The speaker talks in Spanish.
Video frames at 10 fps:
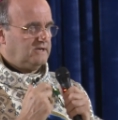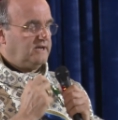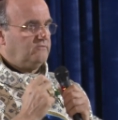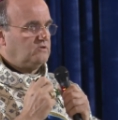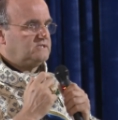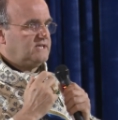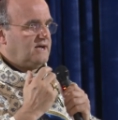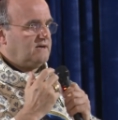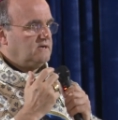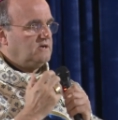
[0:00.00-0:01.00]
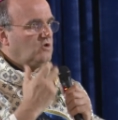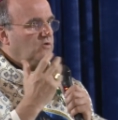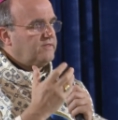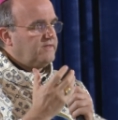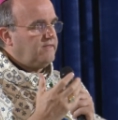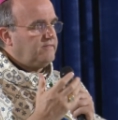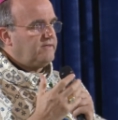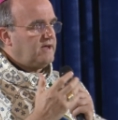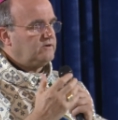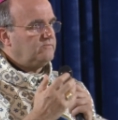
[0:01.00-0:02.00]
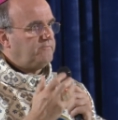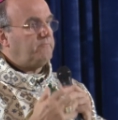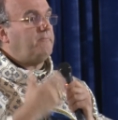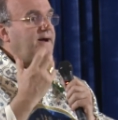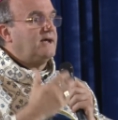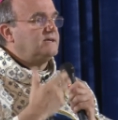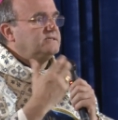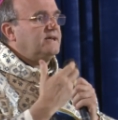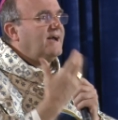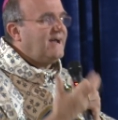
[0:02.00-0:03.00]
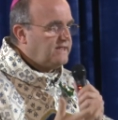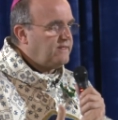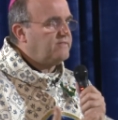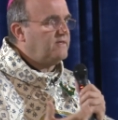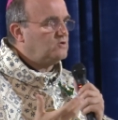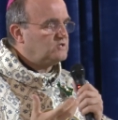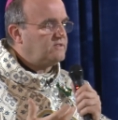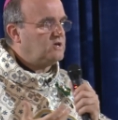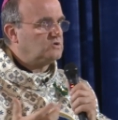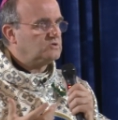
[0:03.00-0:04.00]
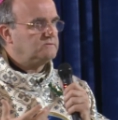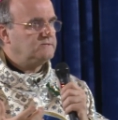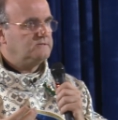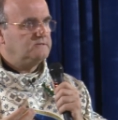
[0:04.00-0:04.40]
y nuestra conciencia ¿no? para ser agradecidos a Dios.